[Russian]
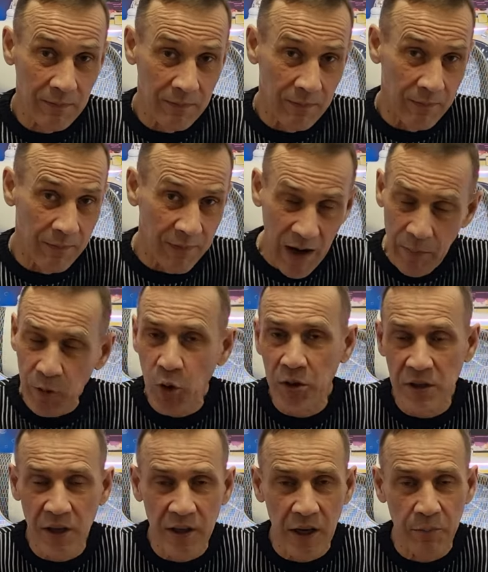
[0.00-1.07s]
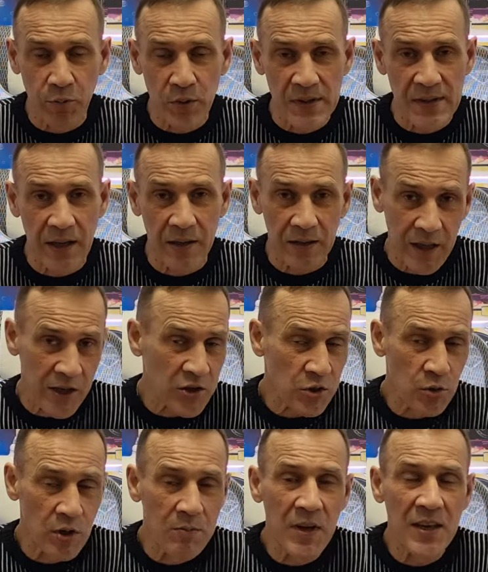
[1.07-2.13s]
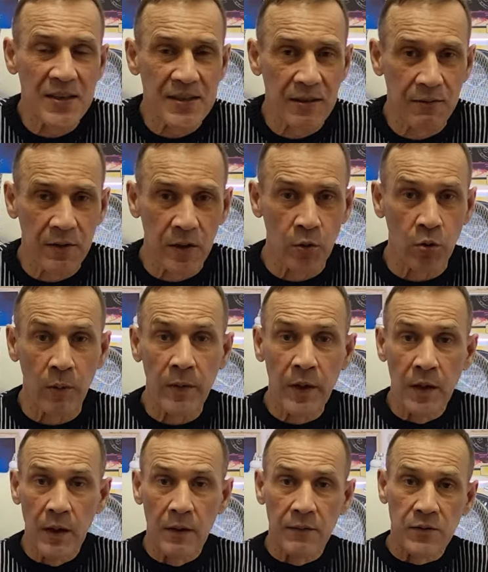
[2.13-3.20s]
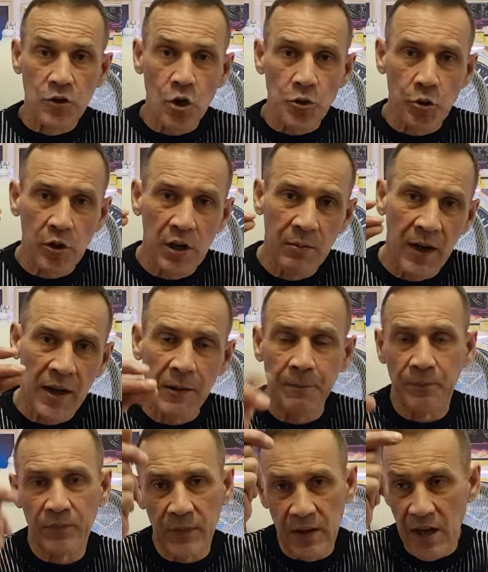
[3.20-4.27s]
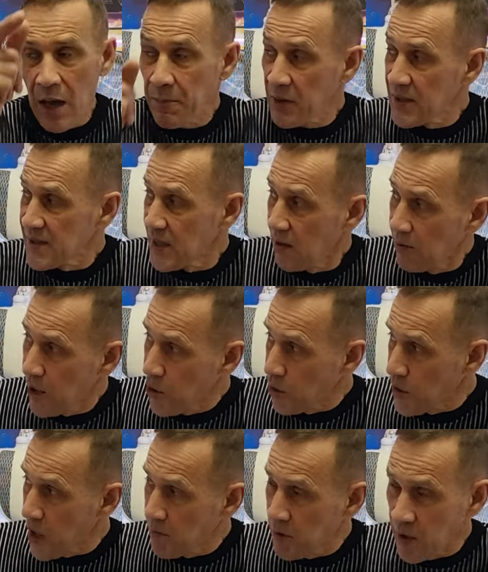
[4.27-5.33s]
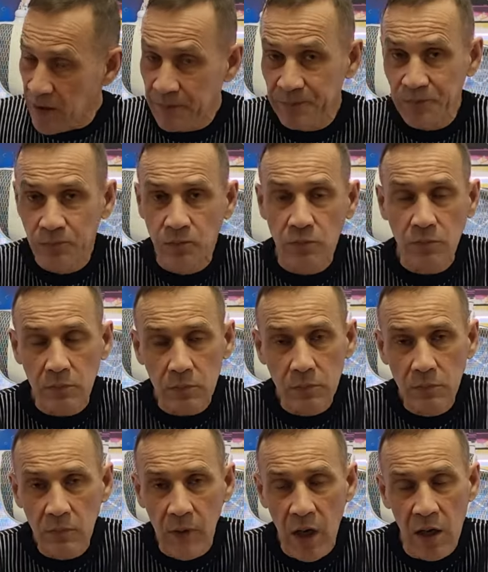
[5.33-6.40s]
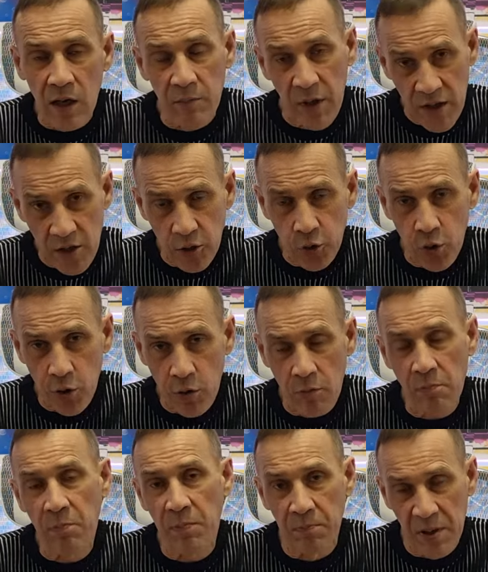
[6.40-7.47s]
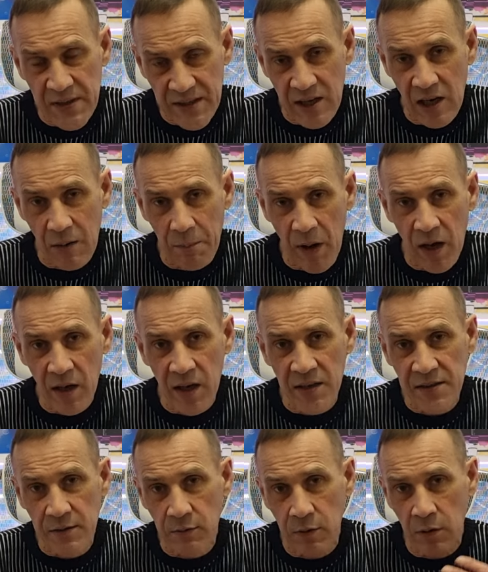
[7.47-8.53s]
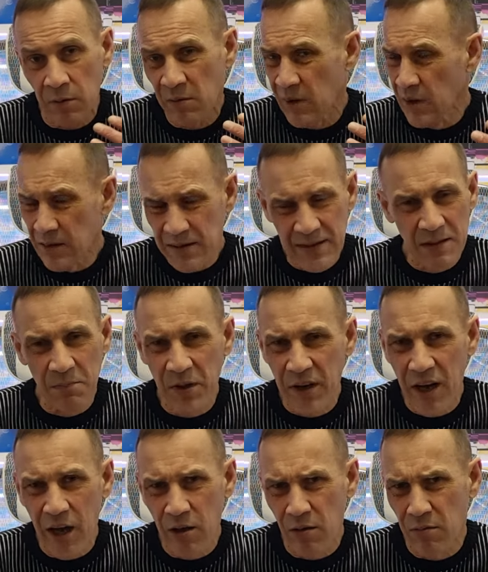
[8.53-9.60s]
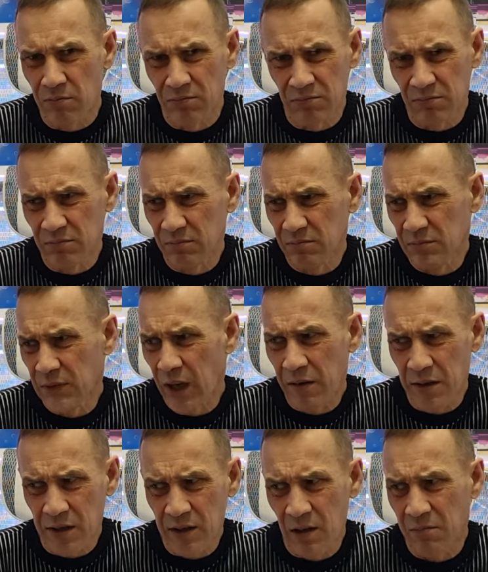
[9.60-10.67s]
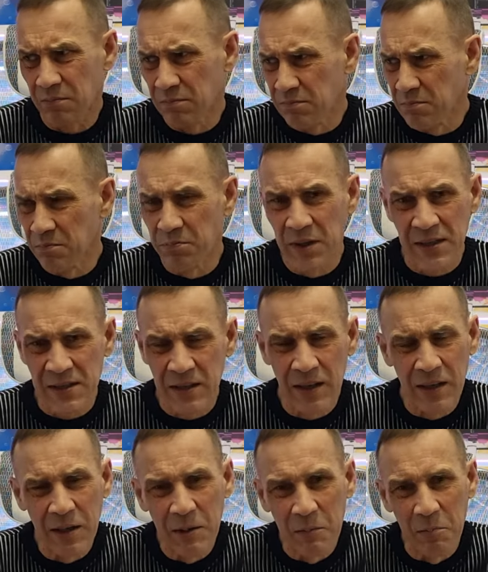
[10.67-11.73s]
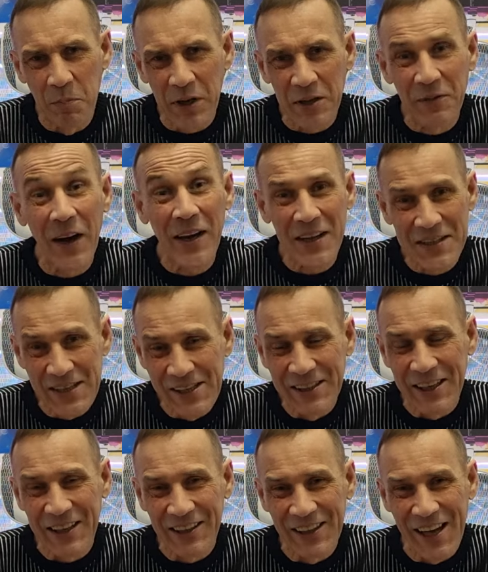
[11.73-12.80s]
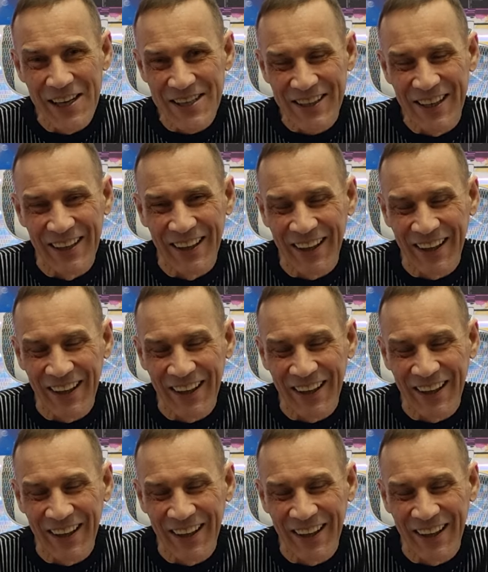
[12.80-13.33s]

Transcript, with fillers: во многие корпуса, так что имейте в виду. Все, дорогие мои, я переставляю камеры э, к монитору, быстренько показываю, собираю, наверное, без предварительных ласк